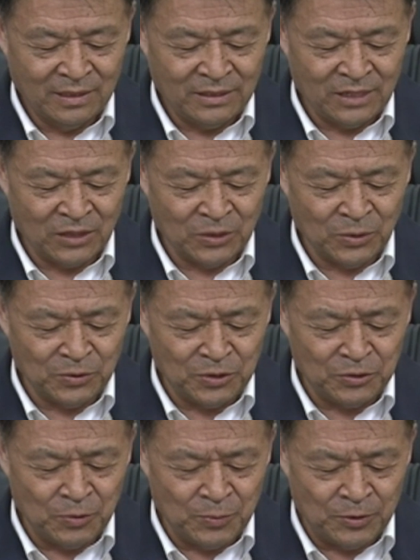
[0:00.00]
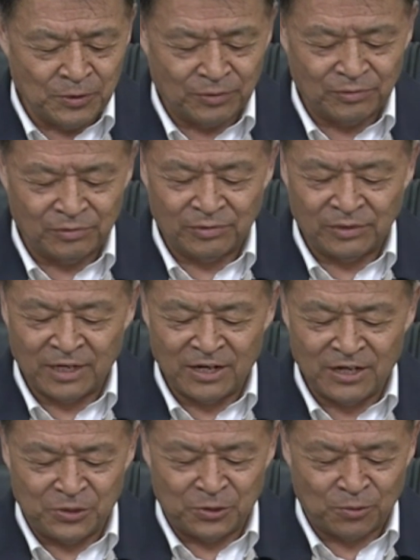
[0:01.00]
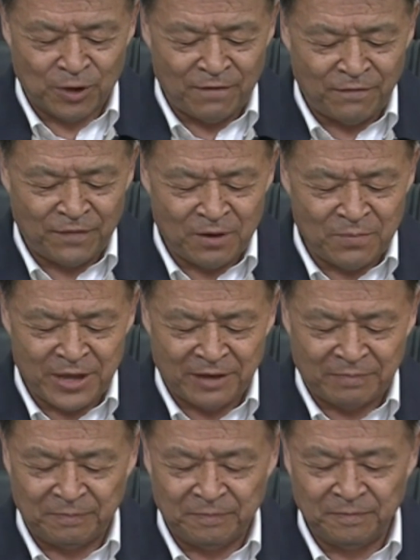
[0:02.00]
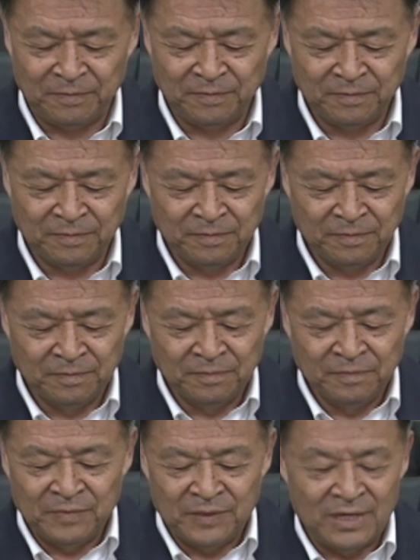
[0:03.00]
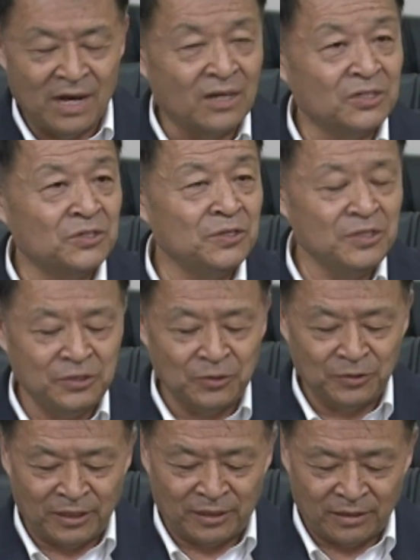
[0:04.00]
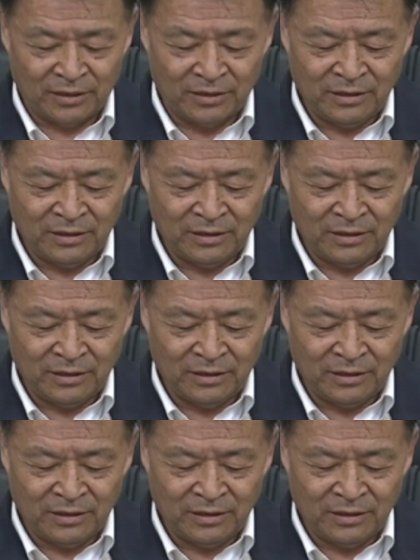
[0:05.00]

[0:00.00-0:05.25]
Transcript: 交通运输部等有关方面要迅速地。